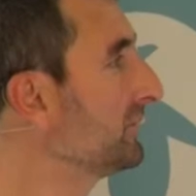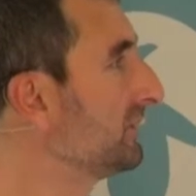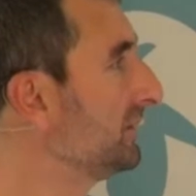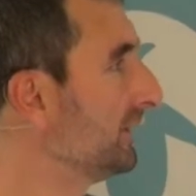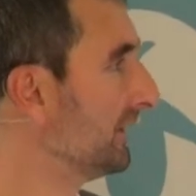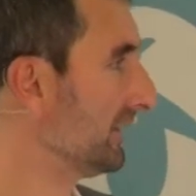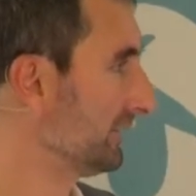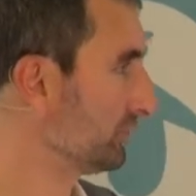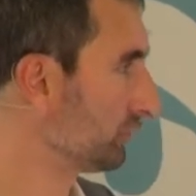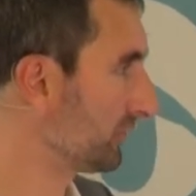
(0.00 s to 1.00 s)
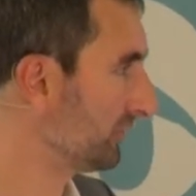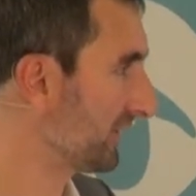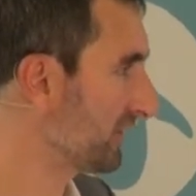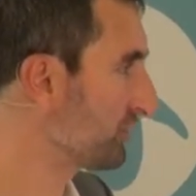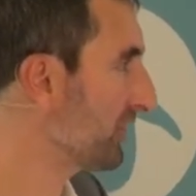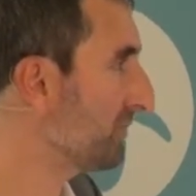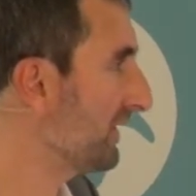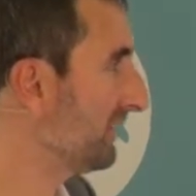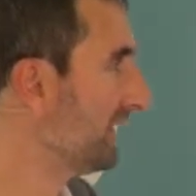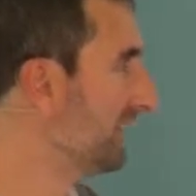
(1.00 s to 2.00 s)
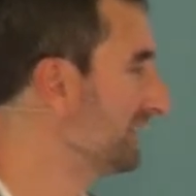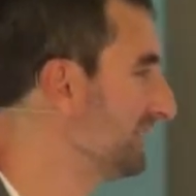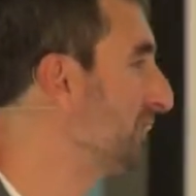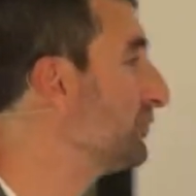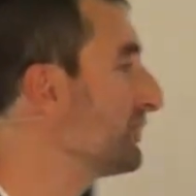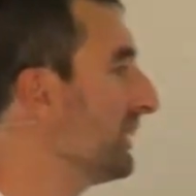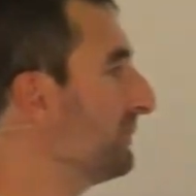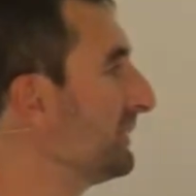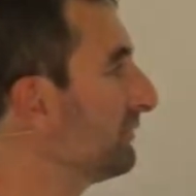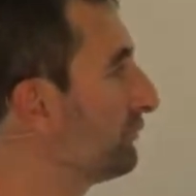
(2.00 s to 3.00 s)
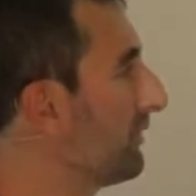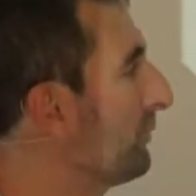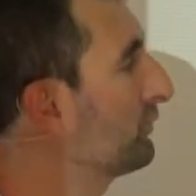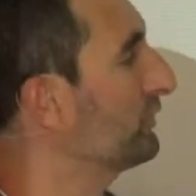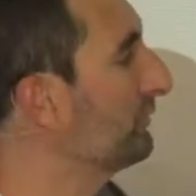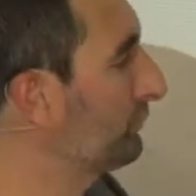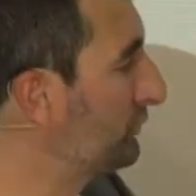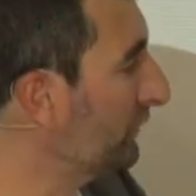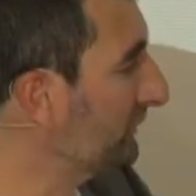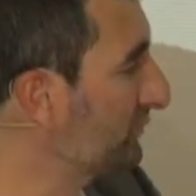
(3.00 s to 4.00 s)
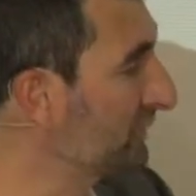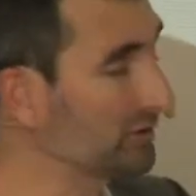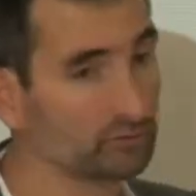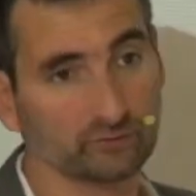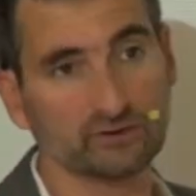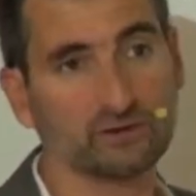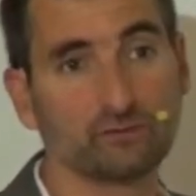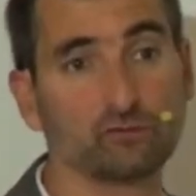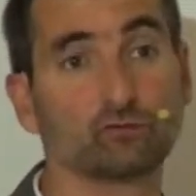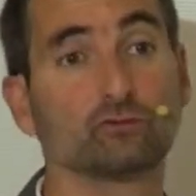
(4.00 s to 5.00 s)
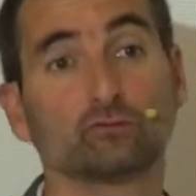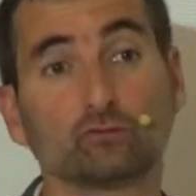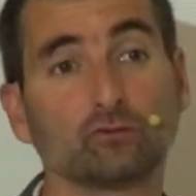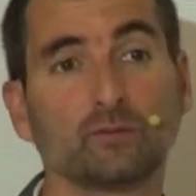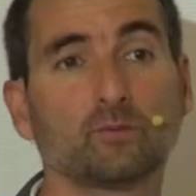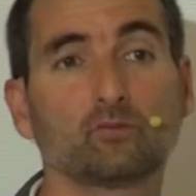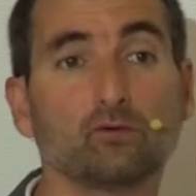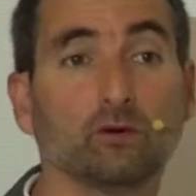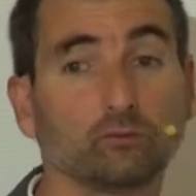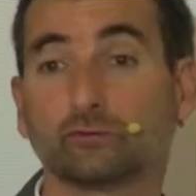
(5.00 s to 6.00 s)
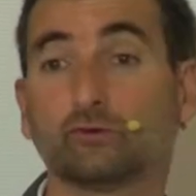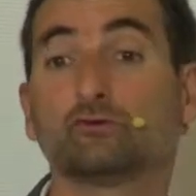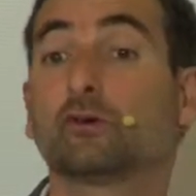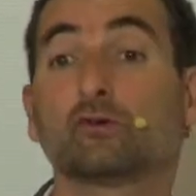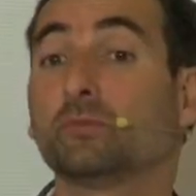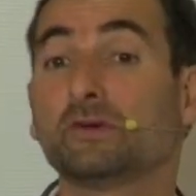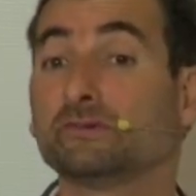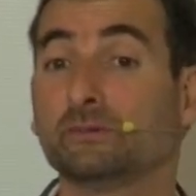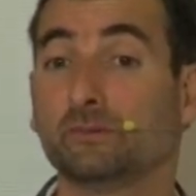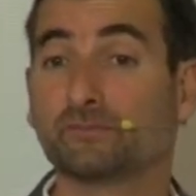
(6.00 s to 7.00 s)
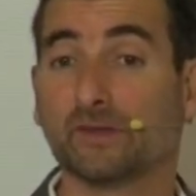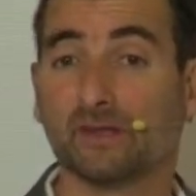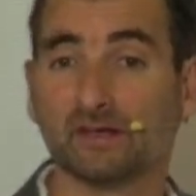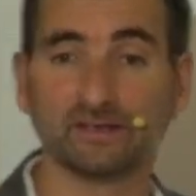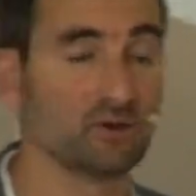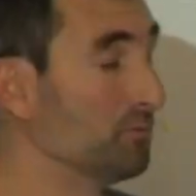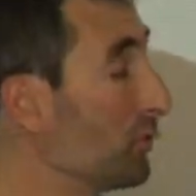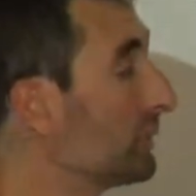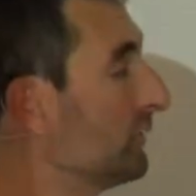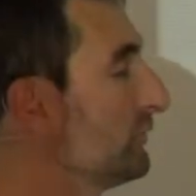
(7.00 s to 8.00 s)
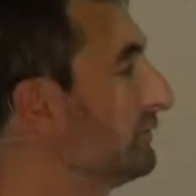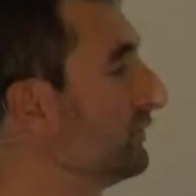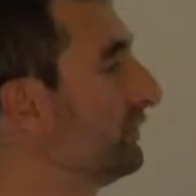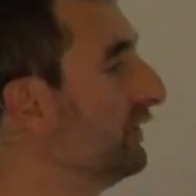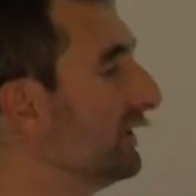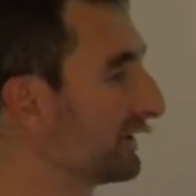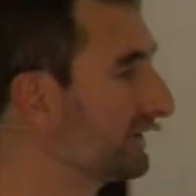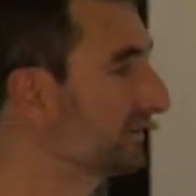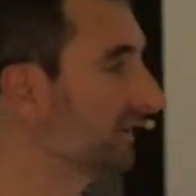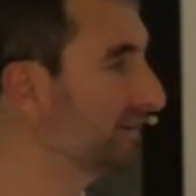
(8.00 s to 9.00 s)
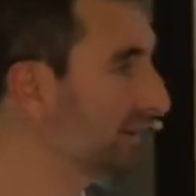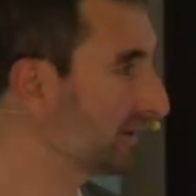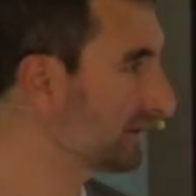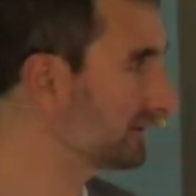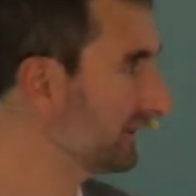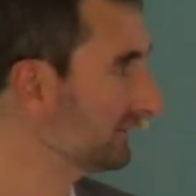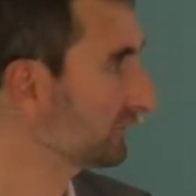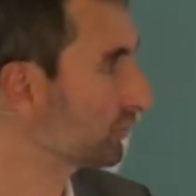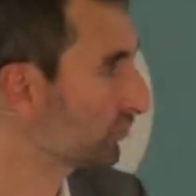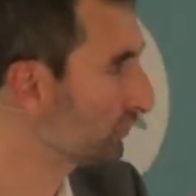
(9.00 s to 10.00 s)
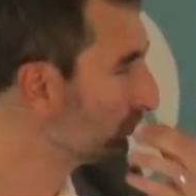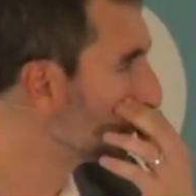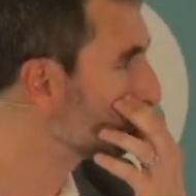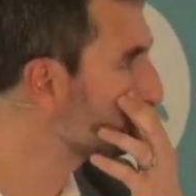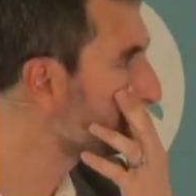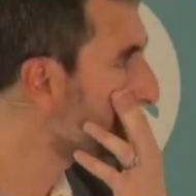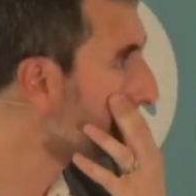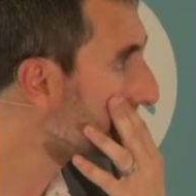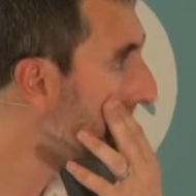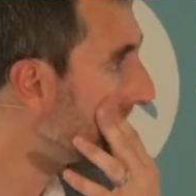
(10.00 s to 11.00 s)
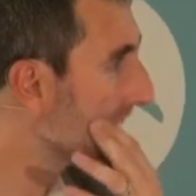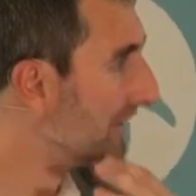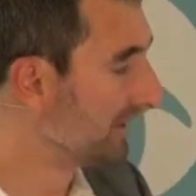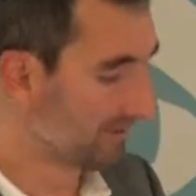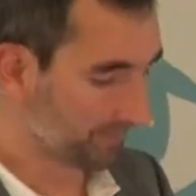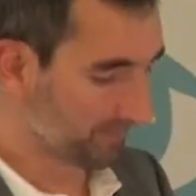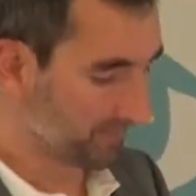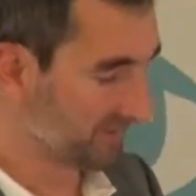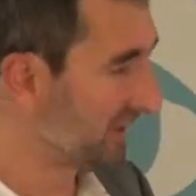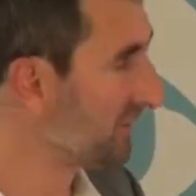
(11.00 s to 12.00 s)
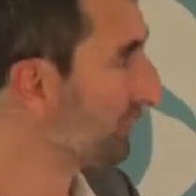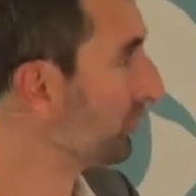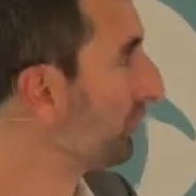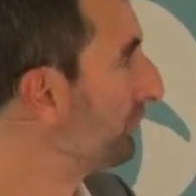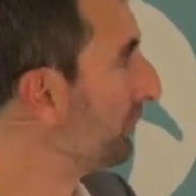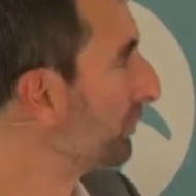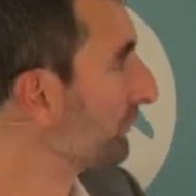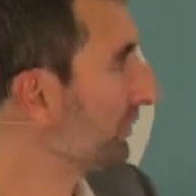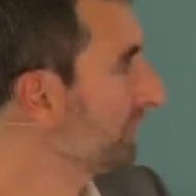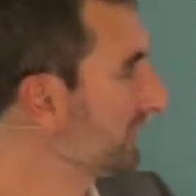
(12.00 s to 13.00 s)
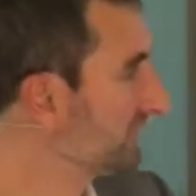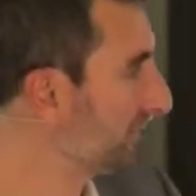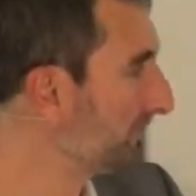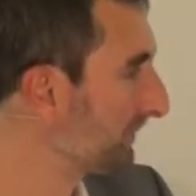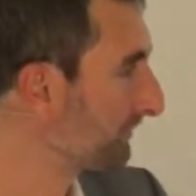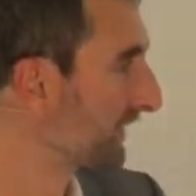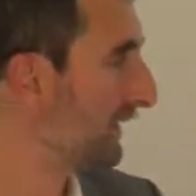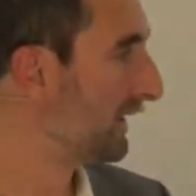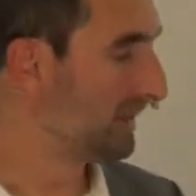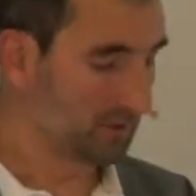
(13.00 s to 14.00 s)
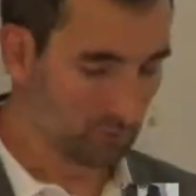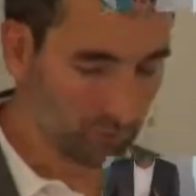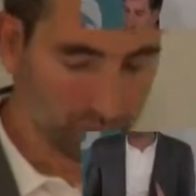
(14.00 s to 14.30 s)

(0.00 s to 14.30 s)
qui, du coup, qui fait qu'il le gère mal. Il le gère, mais vous pouvez avoir plusieurs, agendas, sauf qu'ils les affichent tous de la même couleur. Donc c'est juste incompréhensible. Il y a un bug là au niveau de KitKat de la 4.4, donc nous on suit ça. Mais dans iPhone on peut, donc voilà un exemple. Le